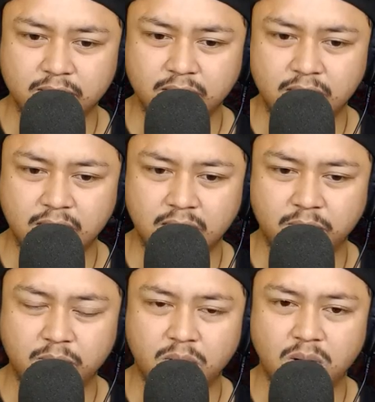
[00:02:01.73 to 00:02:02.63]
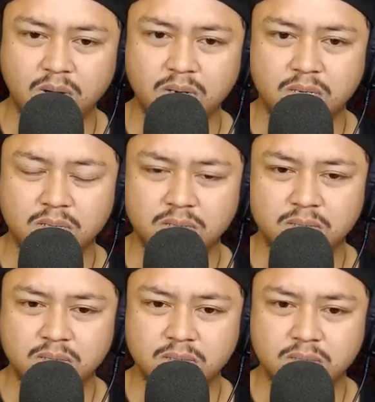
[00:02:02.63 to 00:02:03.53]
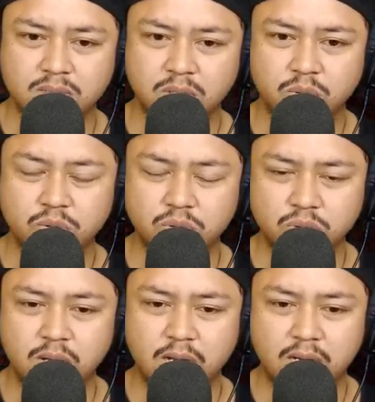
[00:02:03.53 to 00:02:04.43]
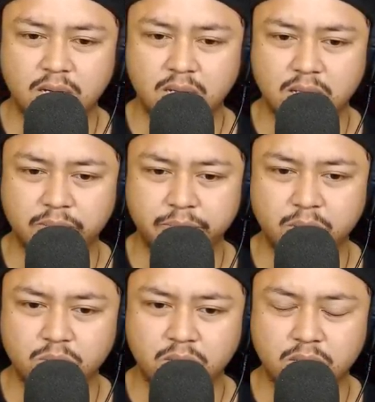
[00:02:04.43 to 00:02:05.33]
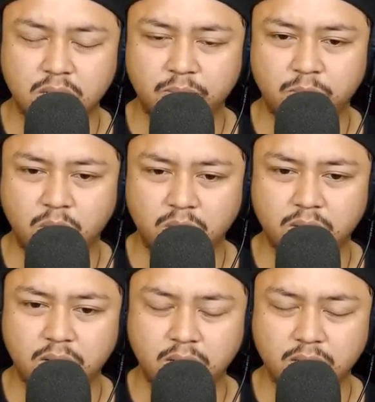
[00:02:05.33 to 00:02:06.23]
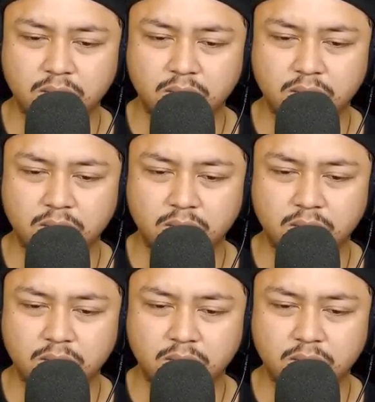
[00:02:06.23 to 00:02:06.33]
ini ada gembok di ujung juga ada pintu yang tergembok ya